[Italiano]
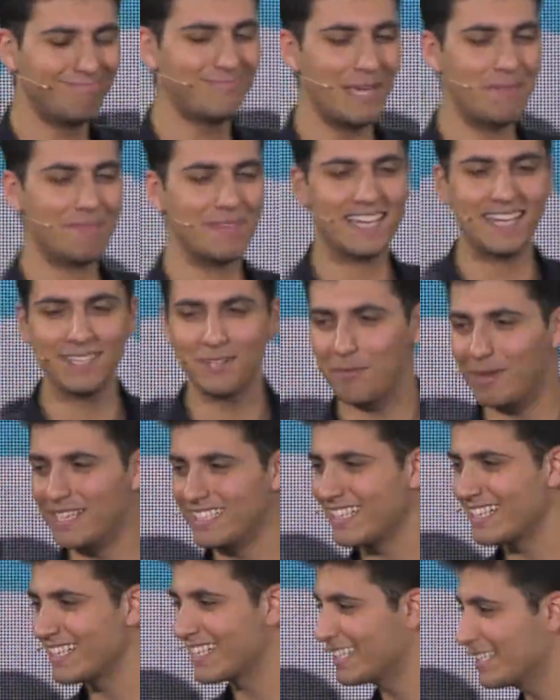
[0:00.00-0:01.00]
Tipica
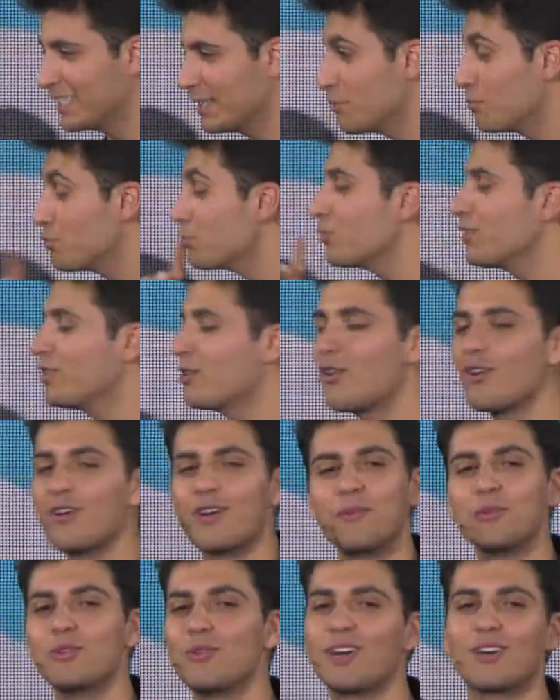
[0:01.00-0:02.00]
domanda da catechismo, cioè, non
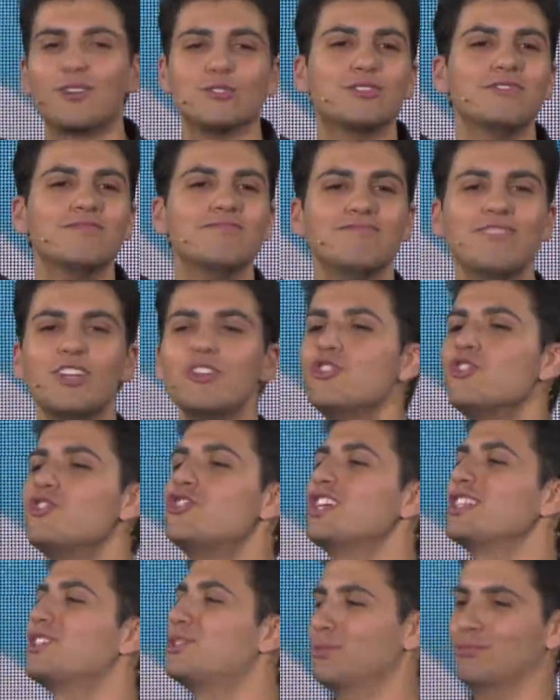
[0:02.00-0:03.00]
ho capito una cosa.
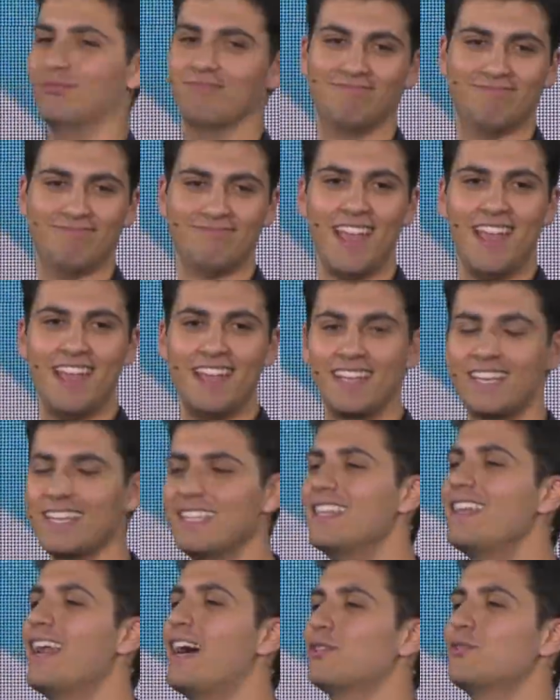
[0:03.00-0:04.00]
Gesù,
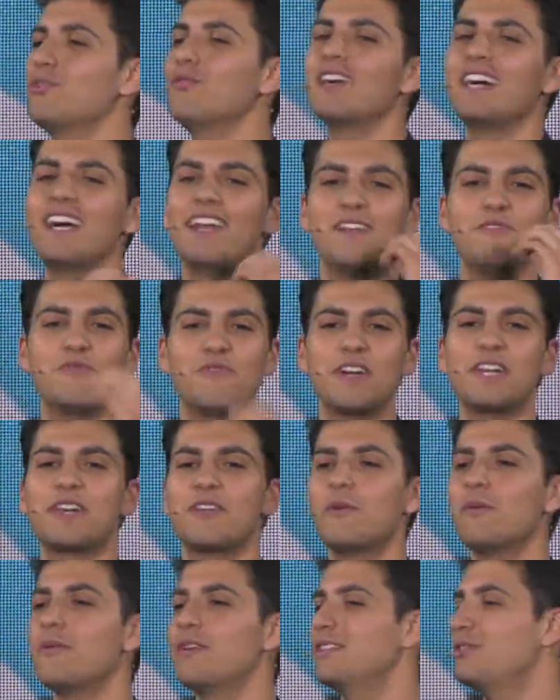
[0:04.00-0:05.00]
che dirà, tu vai
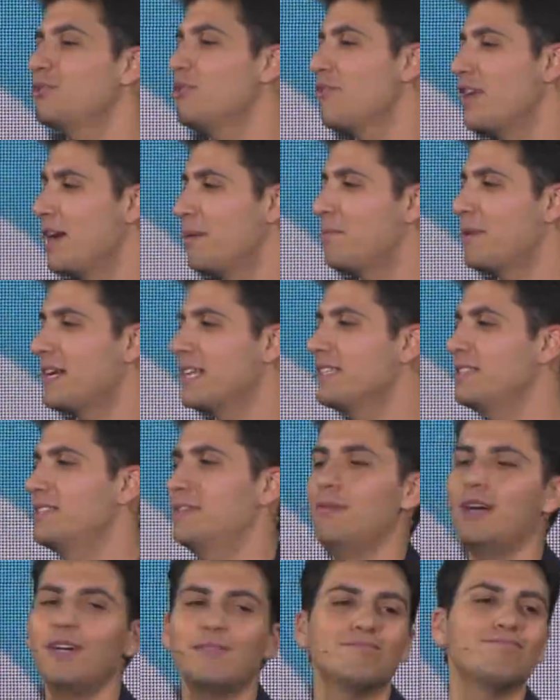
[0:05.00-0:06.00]
all'inferno, tu vai al
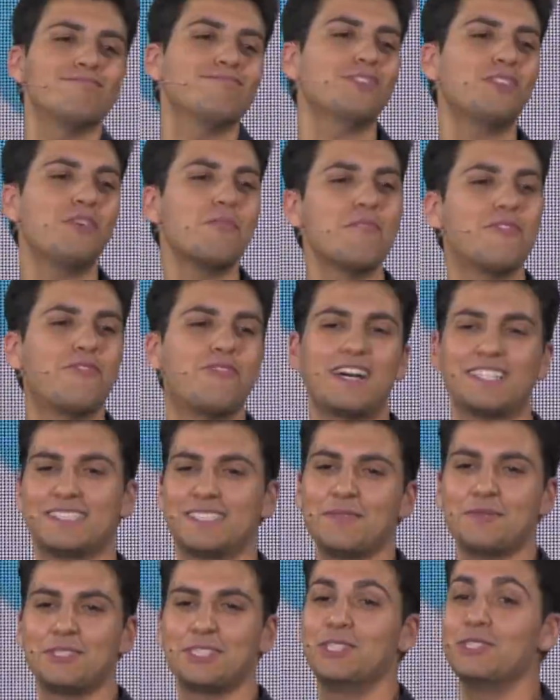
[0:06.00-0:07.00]
paradiso, ma come fa a
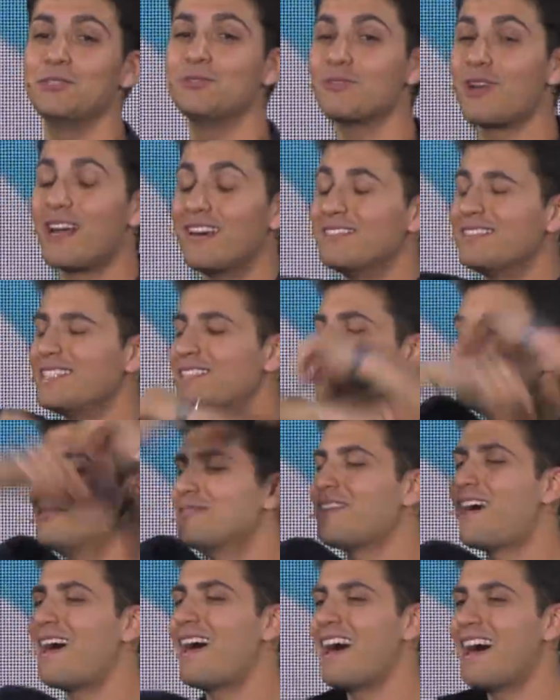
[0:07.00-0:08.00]
sapere se io durante
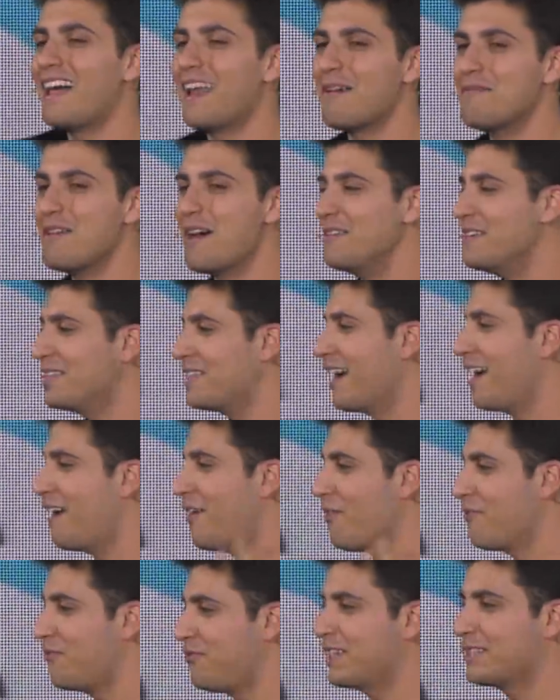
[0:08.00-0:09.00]
tutta la mia
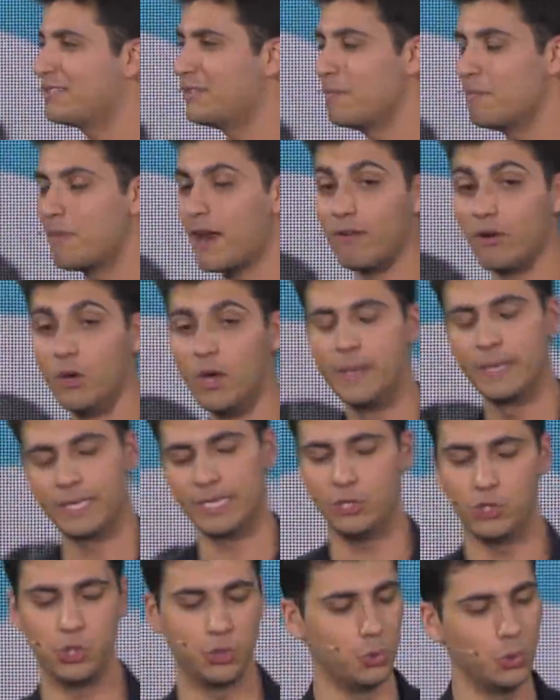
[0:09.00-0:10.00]
vita ho fatto il bravo?
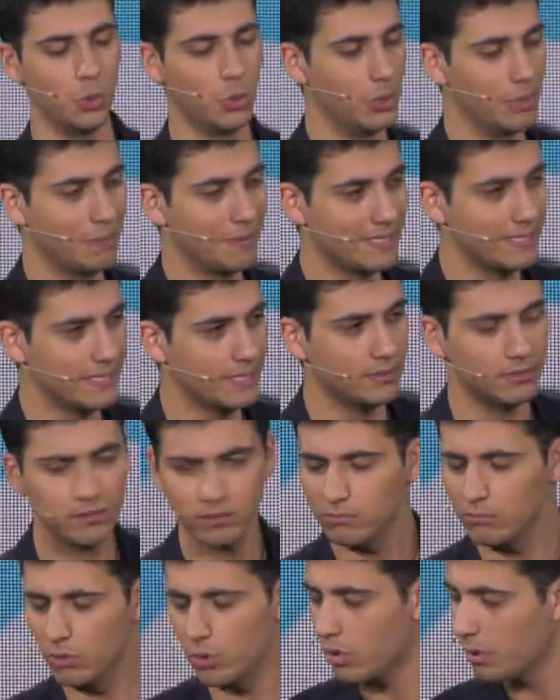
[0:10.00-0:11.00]
Che Gesù è
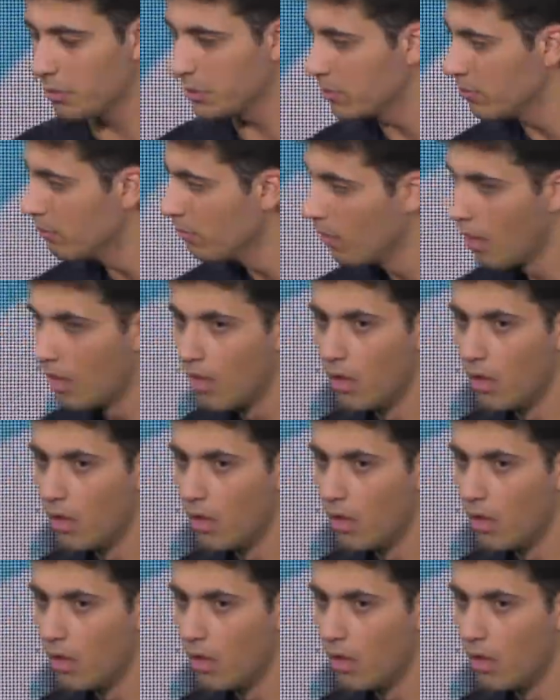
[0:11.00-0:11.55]
onnipresente, non ho capito.